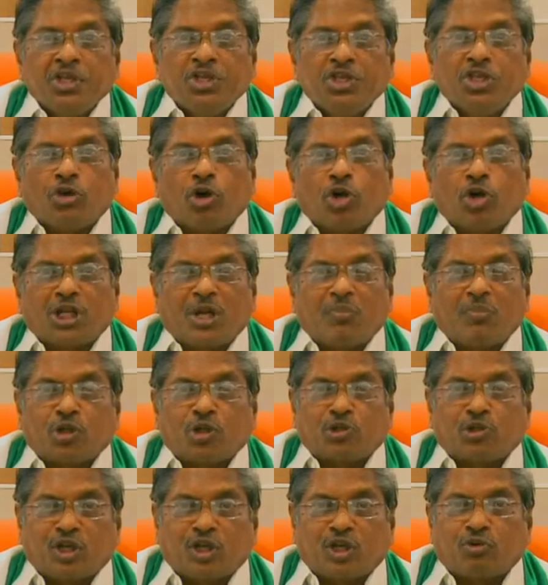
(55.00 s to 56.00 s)
ఈ రోజున
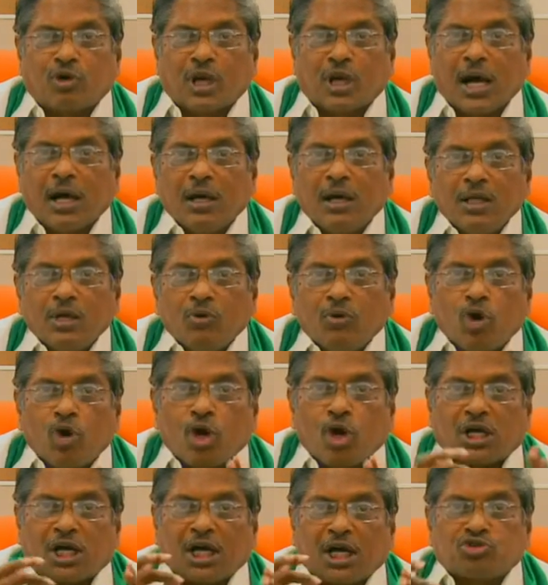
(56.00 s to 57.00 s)
మొత్తం కూడా
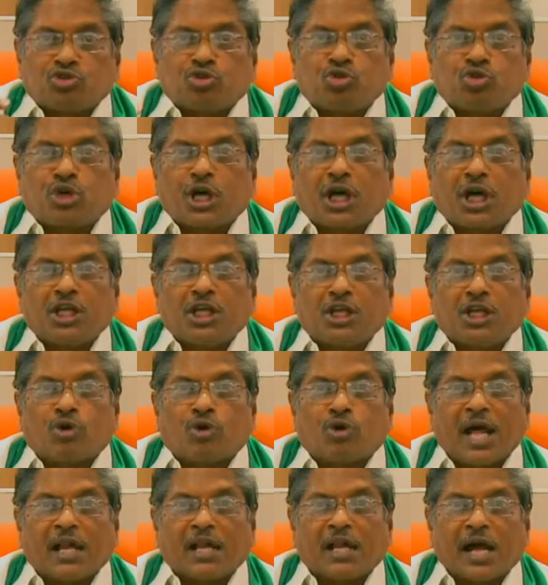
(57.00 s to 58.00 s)
ఒక్క చుక్క నీరు
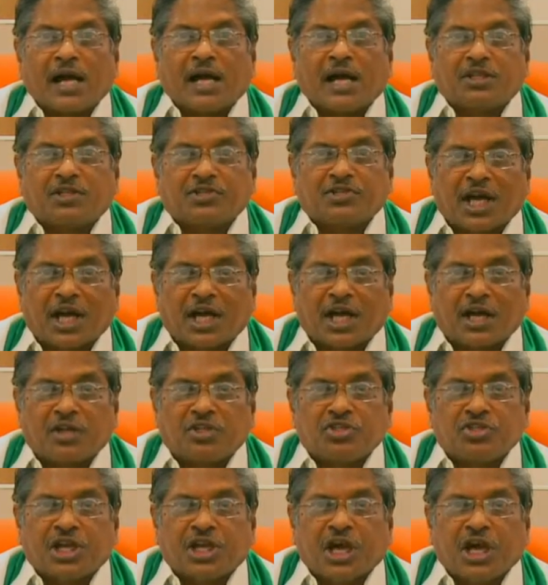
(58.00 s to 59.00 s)
కూడా నాగార్జున సాగర్
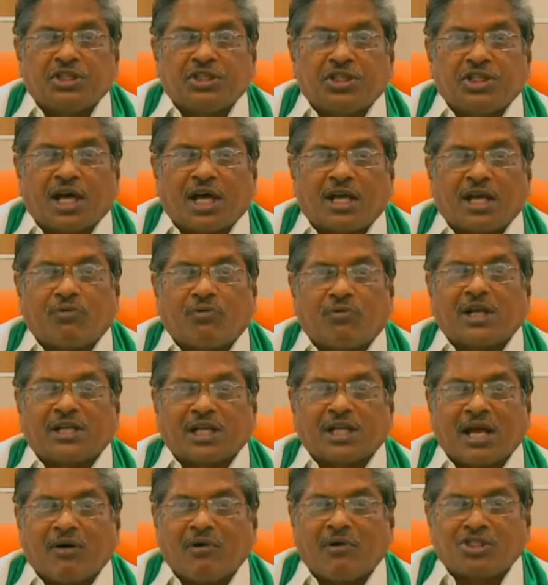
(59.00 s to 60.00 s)
నుంచి అధికారిక
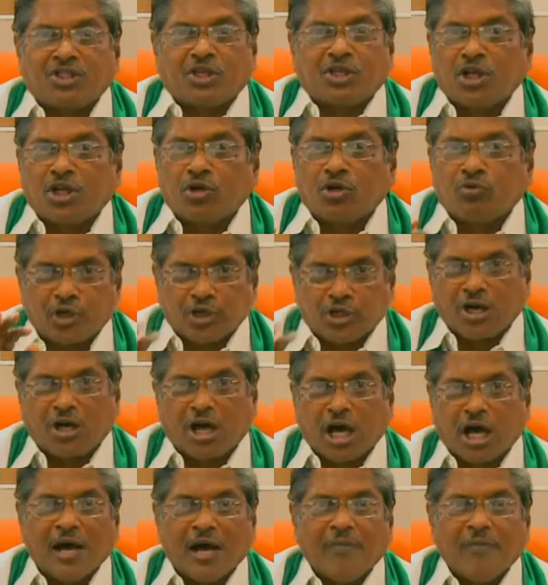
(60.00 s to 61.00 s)
వాటా రావాల్సిన నీరు విడుదల
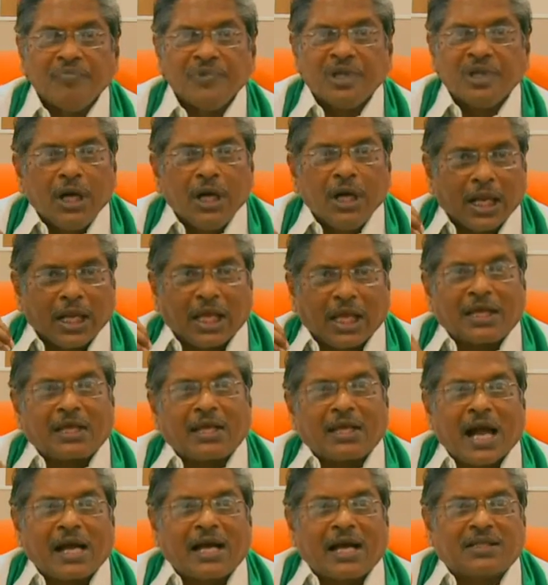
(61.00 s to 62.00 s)
కాల అలాగే
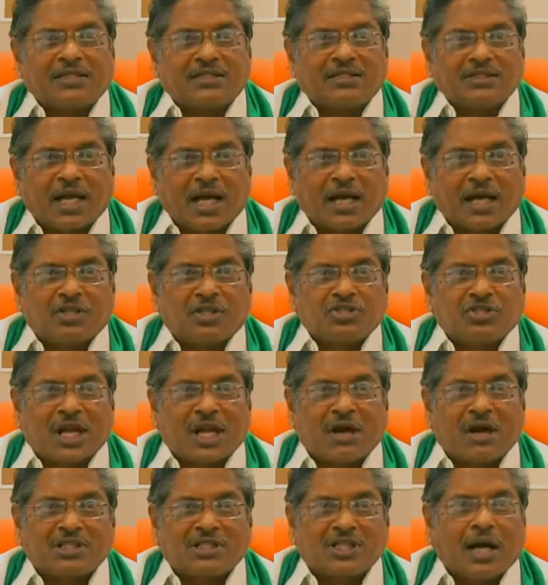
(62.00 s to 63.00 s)
నాగార్జున సాగర్ నుంచి
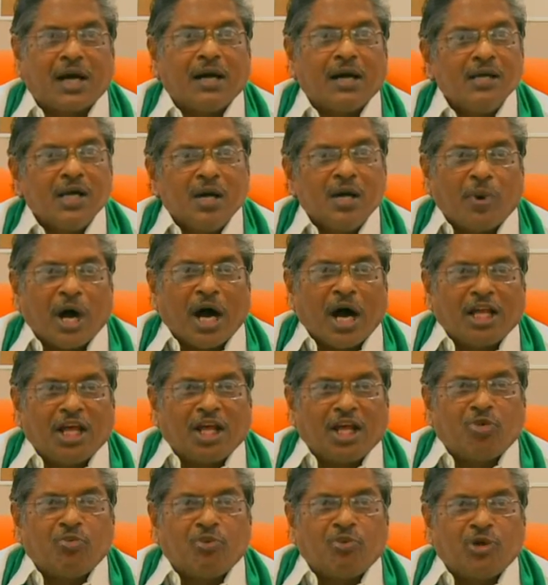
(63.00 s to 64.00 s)
రావాల్సిన
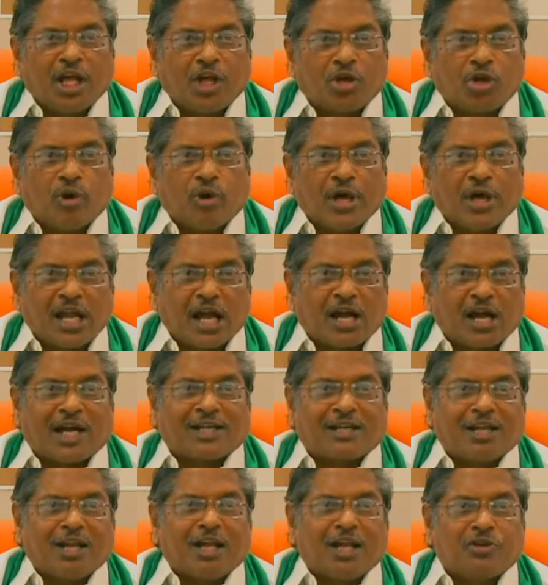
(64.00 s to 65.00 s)
పాలేరు మునేరు వైరా
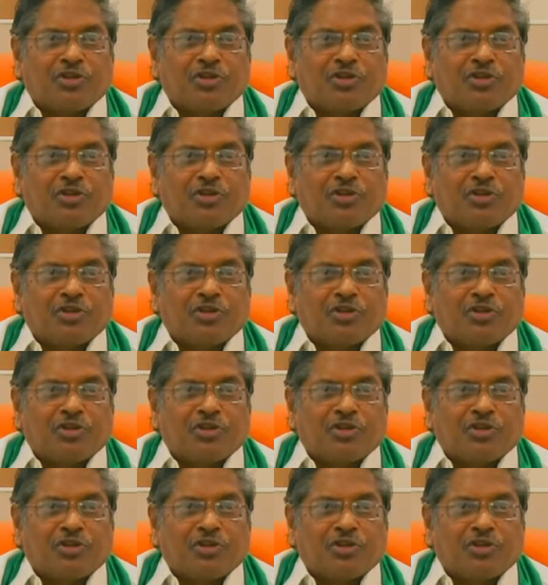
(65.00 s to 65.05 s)
కట్టలేరు